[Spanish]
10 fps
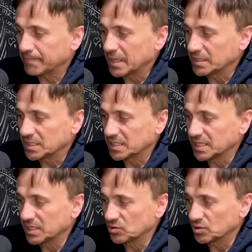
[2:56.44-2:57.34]
Es
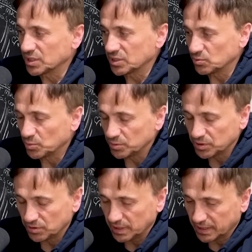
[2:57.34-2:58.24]
así, entonces es un
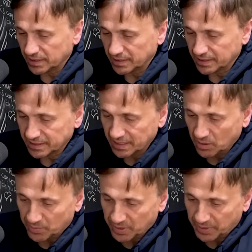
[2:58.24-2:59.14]
momento en el que tienes que
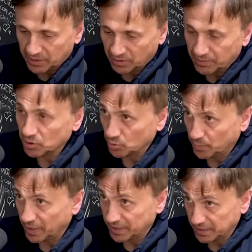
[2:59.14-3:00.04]
estar preparado también. Tus
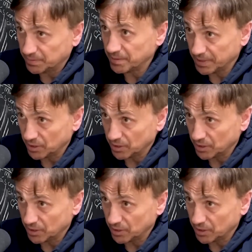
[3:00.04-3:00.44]
padres viven,